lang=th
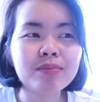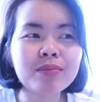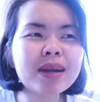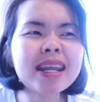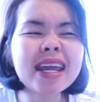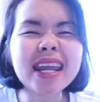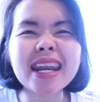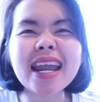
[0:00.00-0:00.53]
มัน
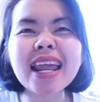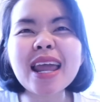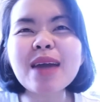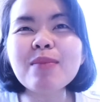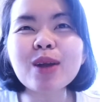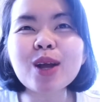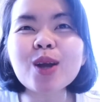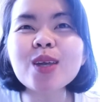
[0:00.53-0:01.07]
เห็นอะไร
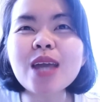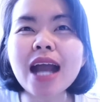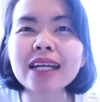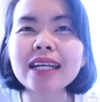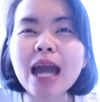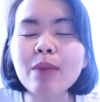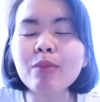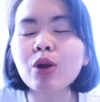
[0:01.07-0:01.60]
มันก็อยาก
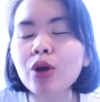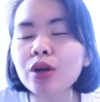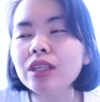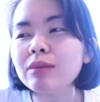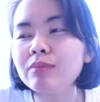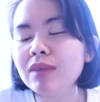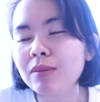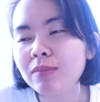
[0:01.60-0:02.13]
ได้มันก็ห
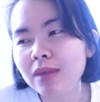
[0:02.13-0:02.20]
ยิบหยิบ